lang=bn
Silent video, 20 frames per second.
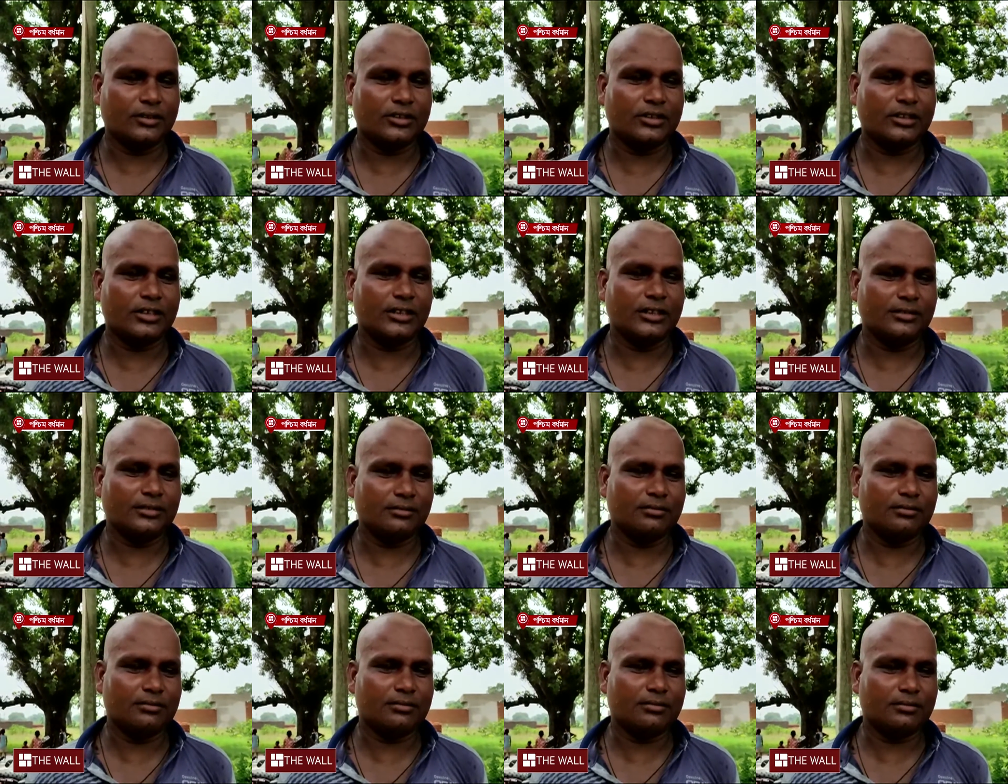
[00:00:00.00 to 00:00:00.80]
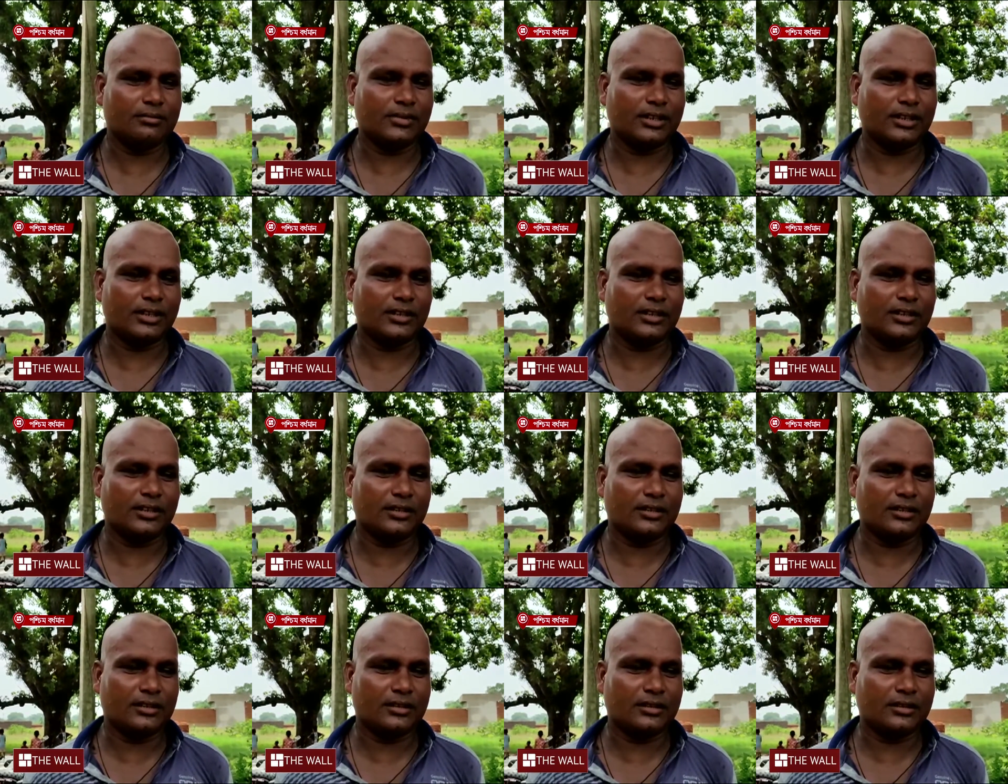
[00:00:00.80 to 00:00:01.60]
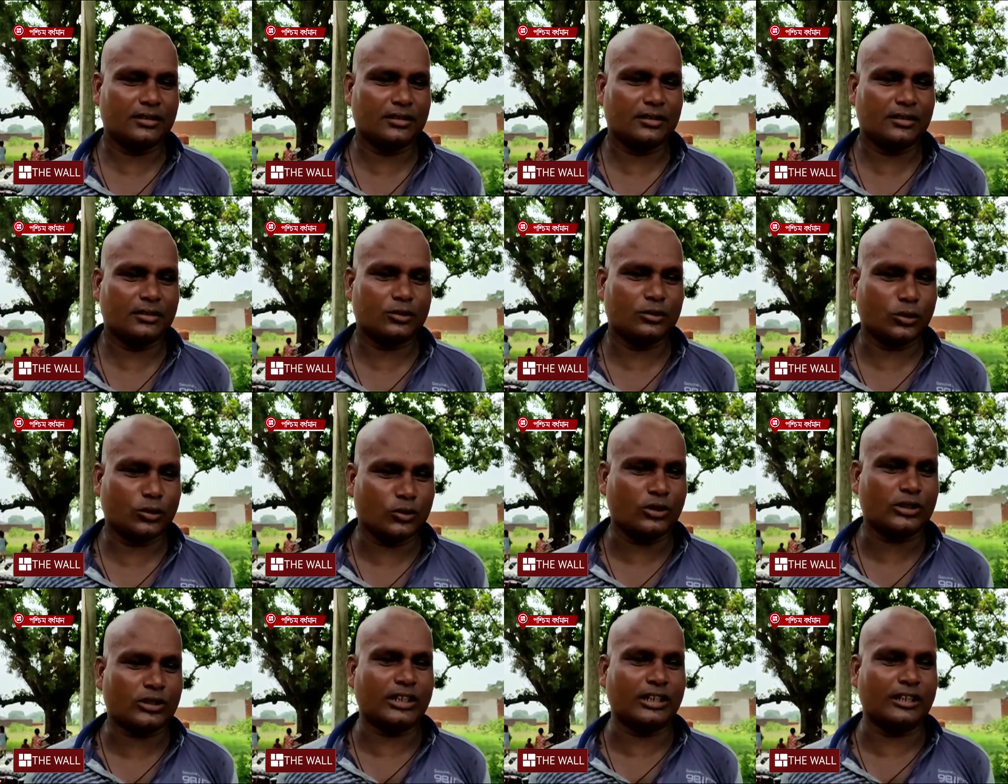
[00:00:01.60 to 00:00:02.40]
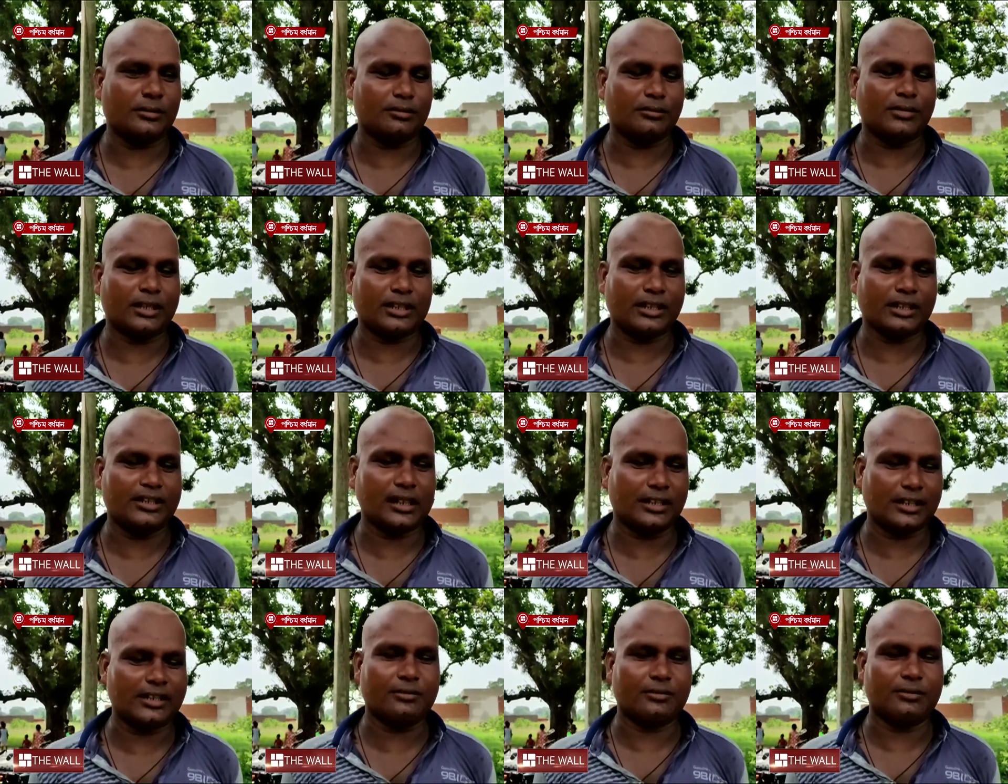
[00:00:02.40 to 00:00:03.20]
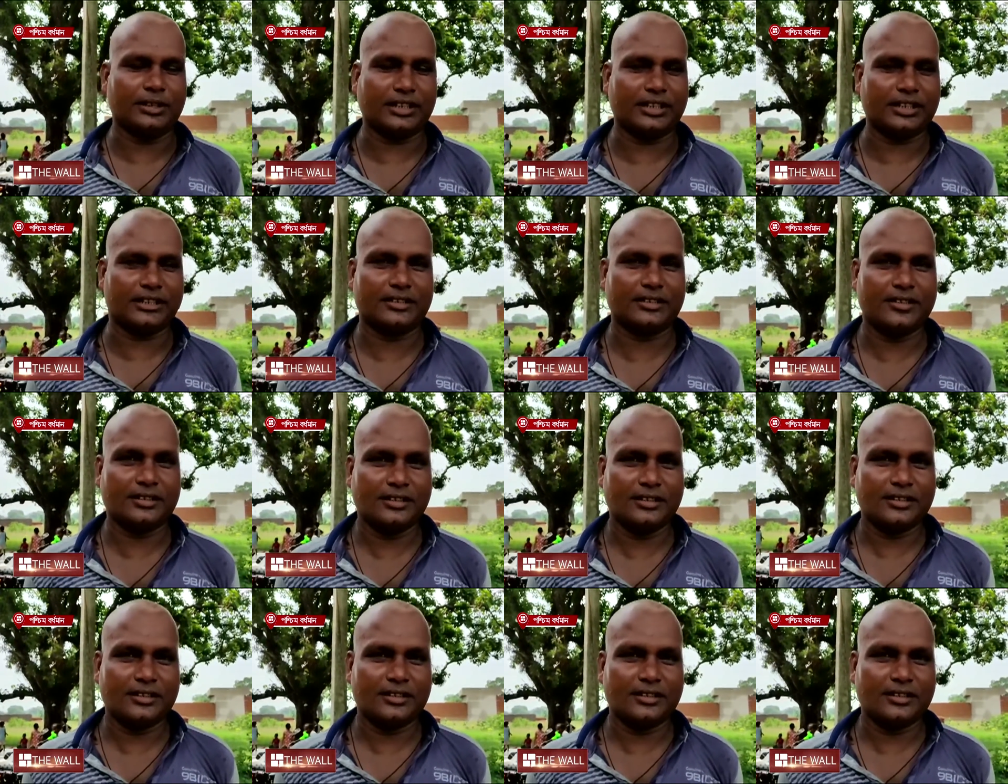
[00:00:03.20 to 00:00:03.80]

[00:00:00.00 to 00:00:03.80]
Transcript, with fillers: ওই জন্যে মানে দুঃখতে মাথা নাড়ালাম এটার